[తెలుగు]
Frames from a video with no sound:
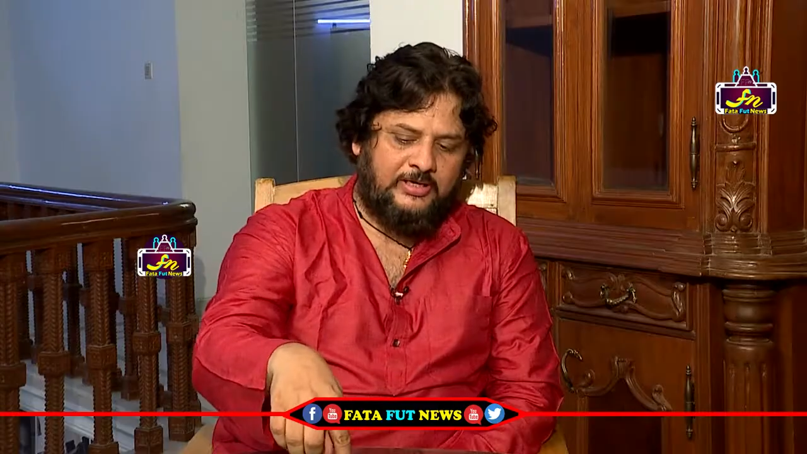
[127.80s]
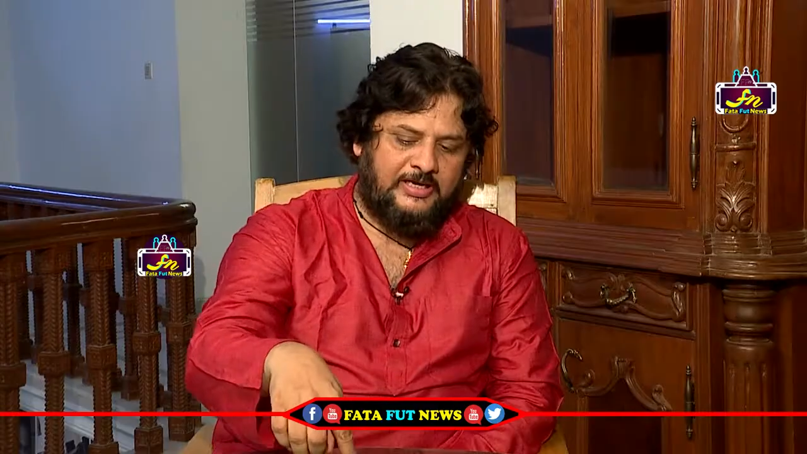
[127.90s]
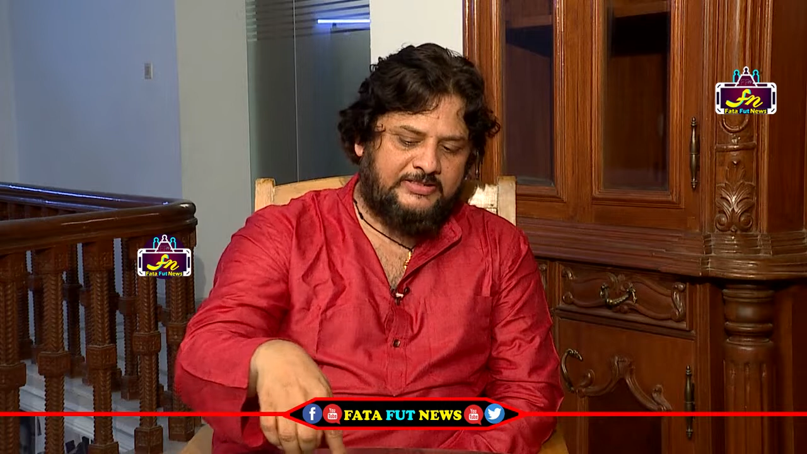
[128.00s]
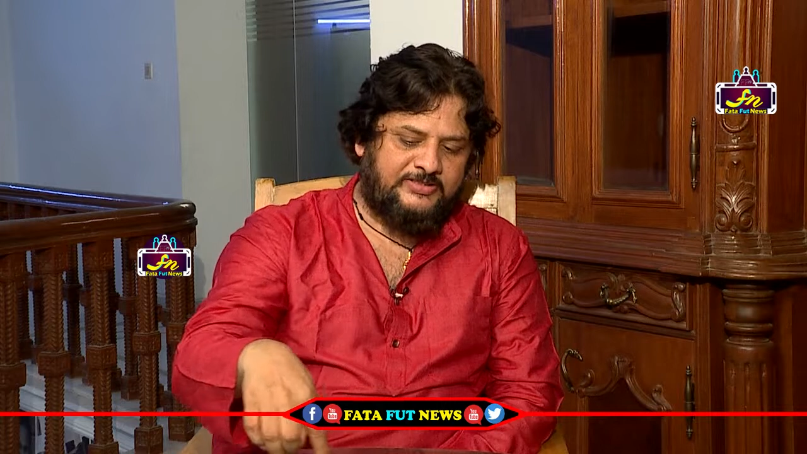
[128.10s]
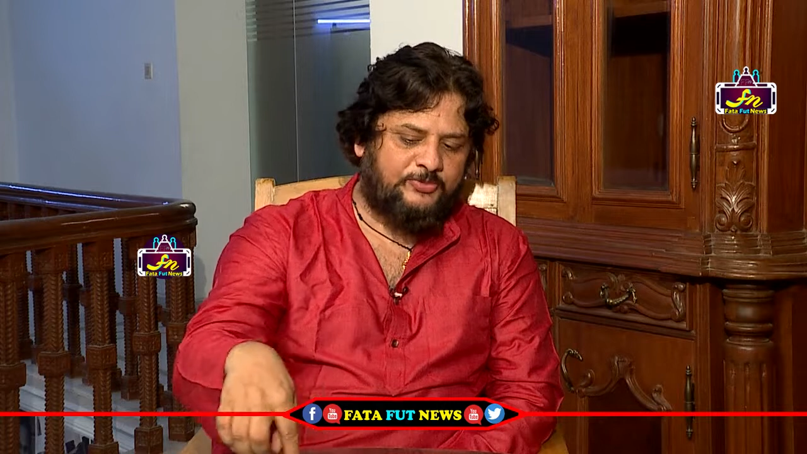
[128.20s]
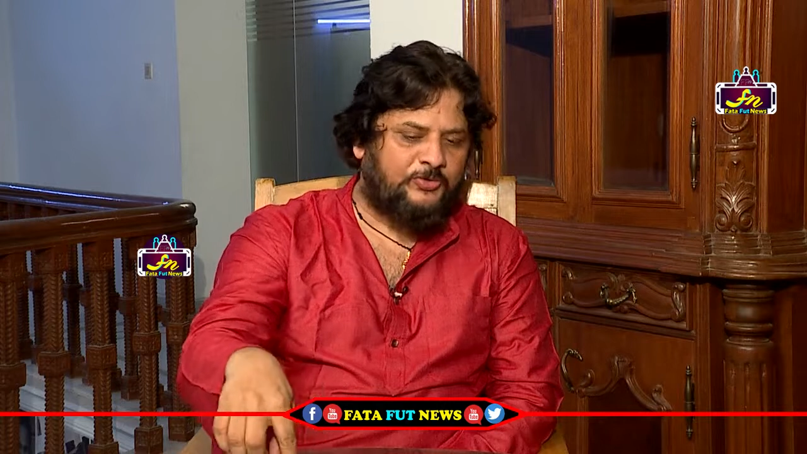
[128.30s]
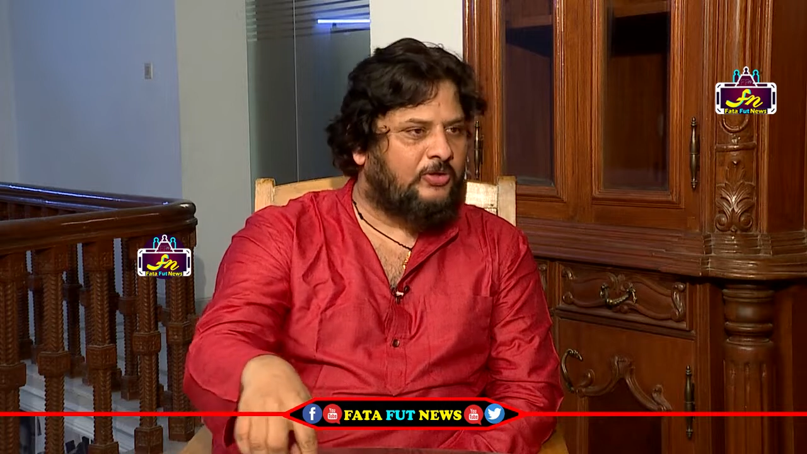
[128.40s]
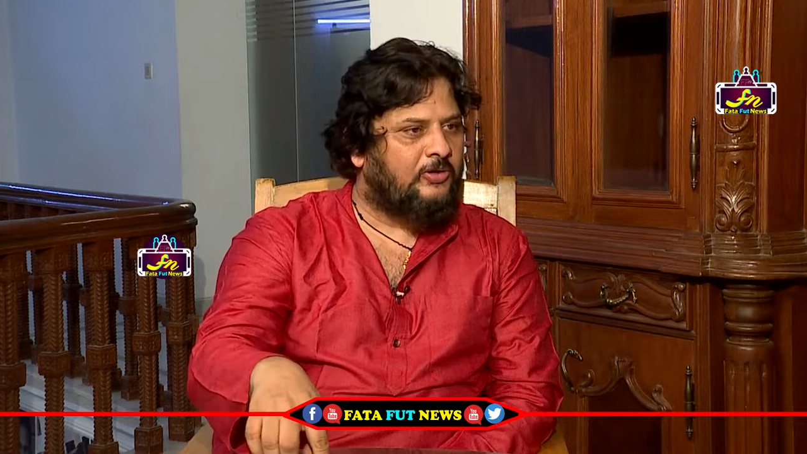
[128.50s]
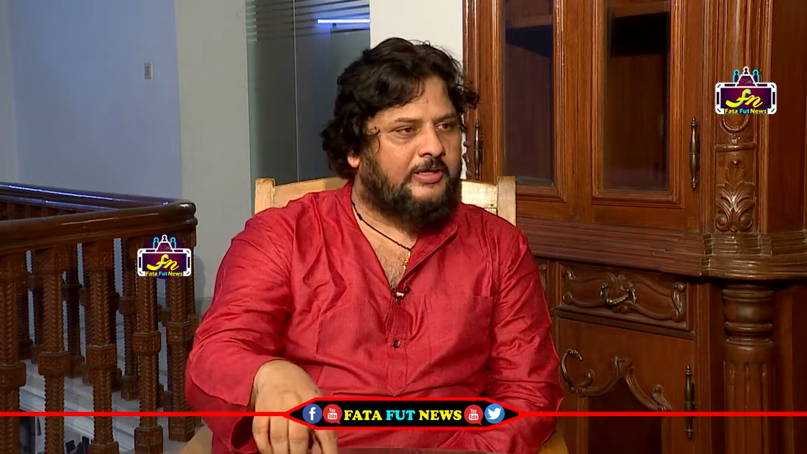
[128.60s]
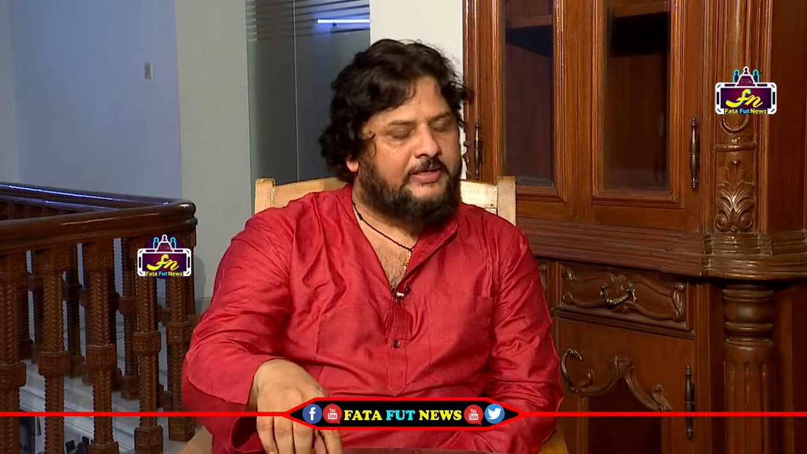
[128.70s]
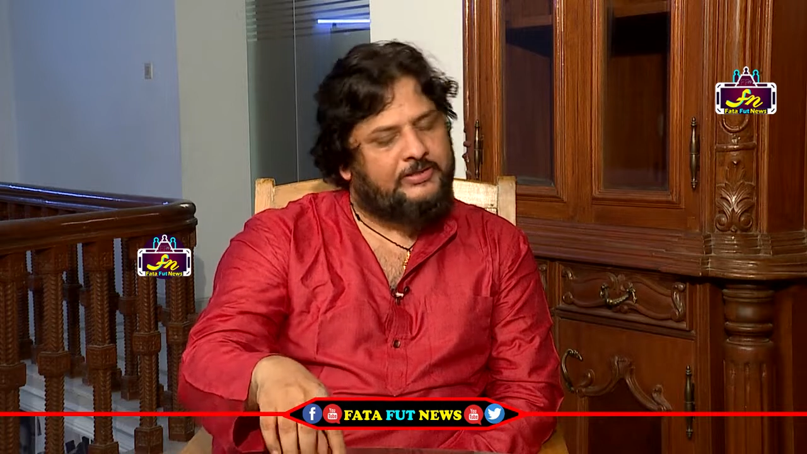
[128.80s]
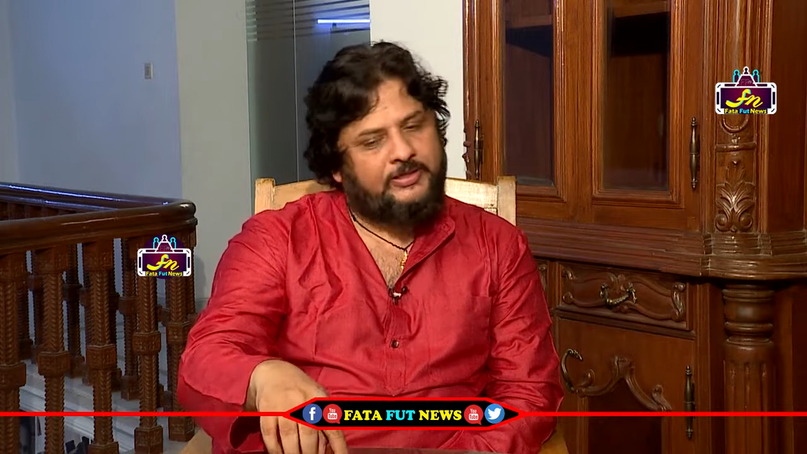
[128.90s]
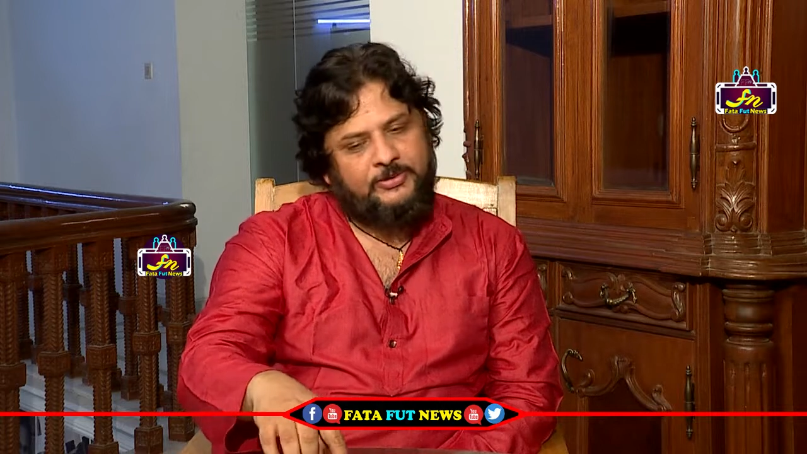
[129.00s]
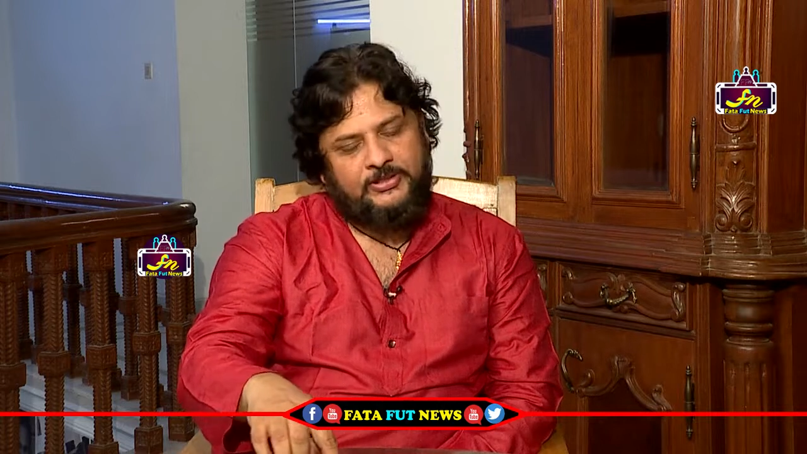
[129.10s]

రాయలసీమ ఉన్న వాళ్ళకి ఇతని